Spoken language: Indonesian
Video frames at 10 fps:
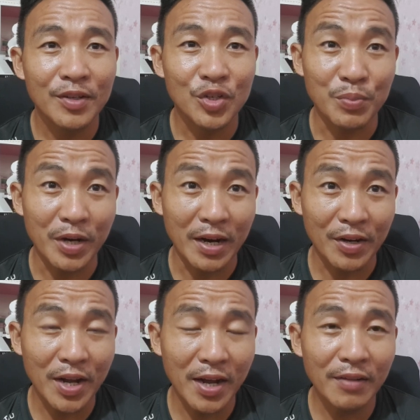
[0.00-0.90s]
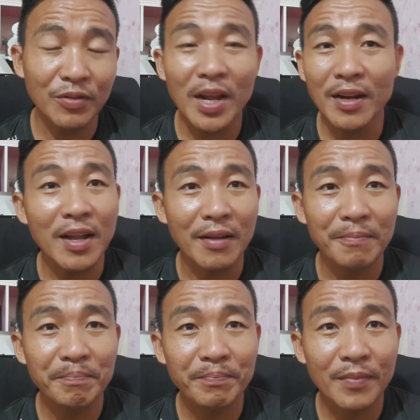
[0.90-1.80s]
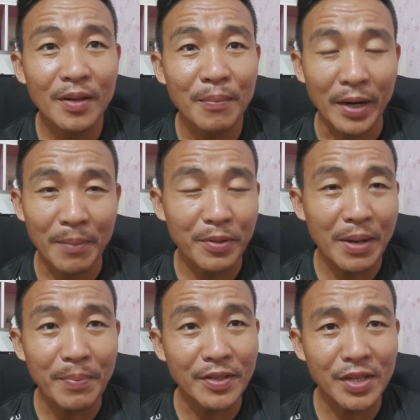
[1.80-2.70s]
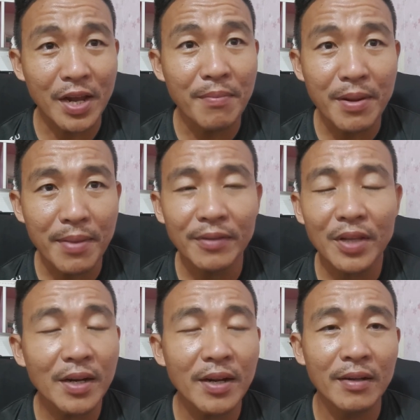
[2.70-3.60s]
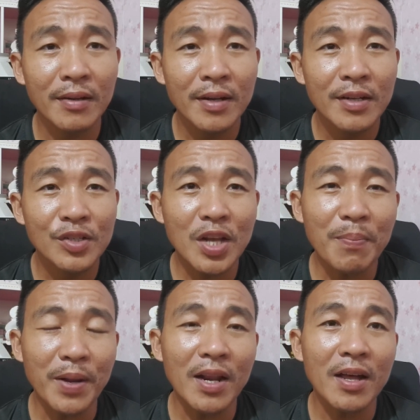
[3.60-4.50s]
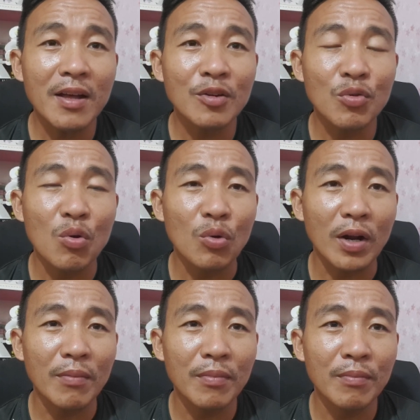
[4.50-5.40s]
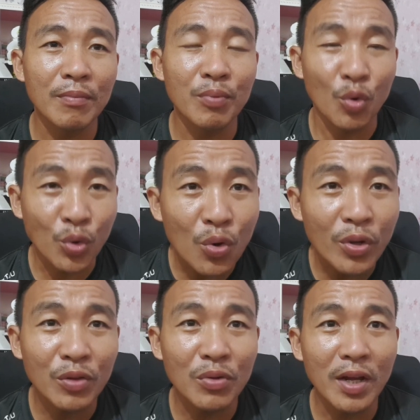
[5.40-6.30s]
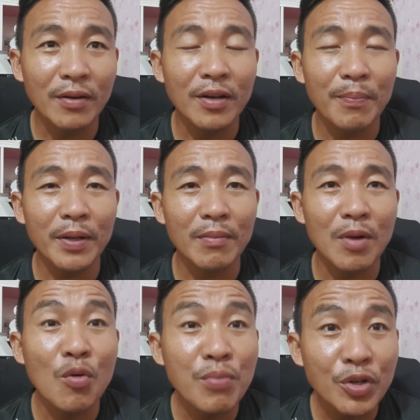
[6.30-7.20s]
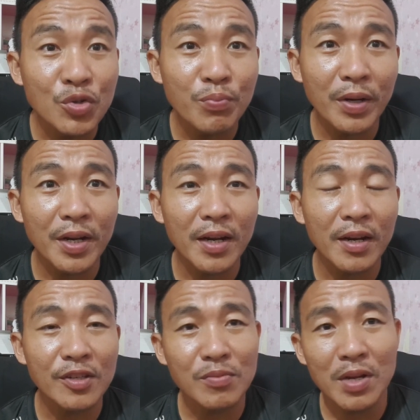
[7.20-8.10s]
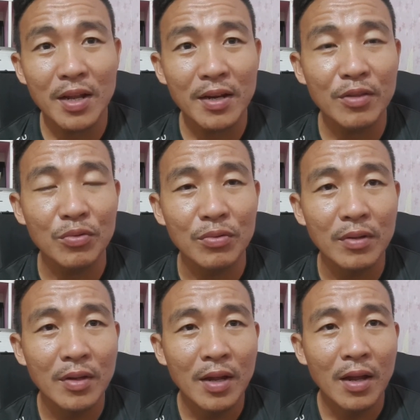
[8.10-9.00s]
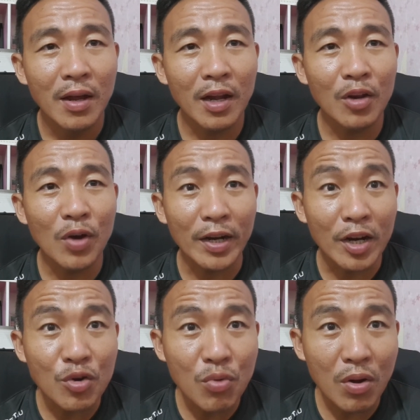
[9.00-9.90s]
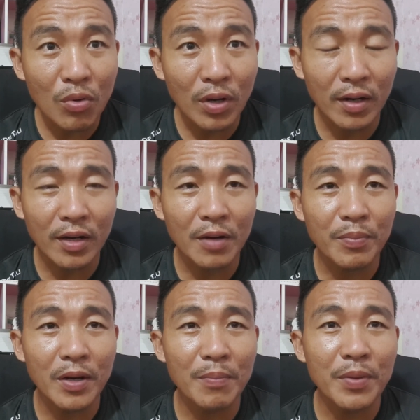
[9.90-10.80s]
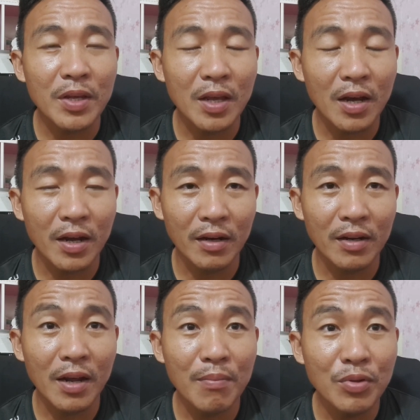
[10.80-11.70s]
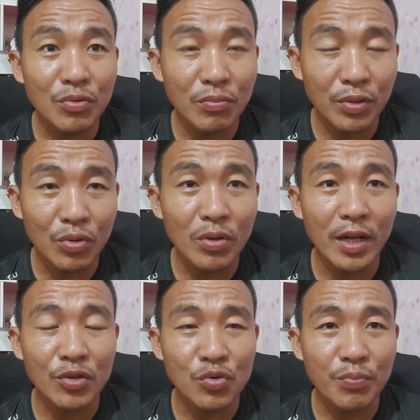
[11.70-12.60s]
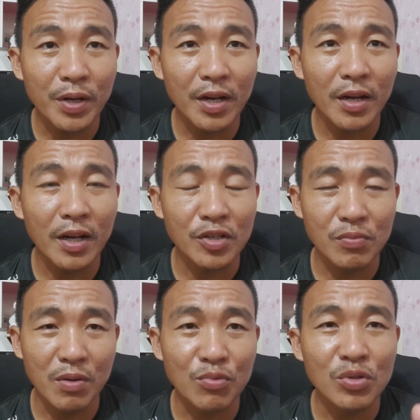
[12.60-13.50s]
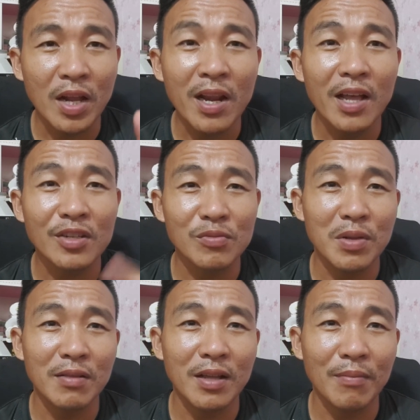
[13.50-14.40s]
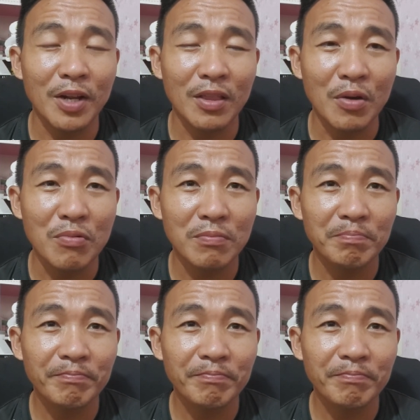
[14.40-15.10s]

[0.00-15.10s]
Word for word: Sebenarnya tiada. Pada pendapat saya memang tiada. Siapalah dua orang bodoh itu yang dapat mau berjumpa dengan Azmin Ali itu. Kalau ada dua orang daripada PKR yang betul-betul nak jumpa dengan Azmin, mustahil Azmin tak bagi tahu.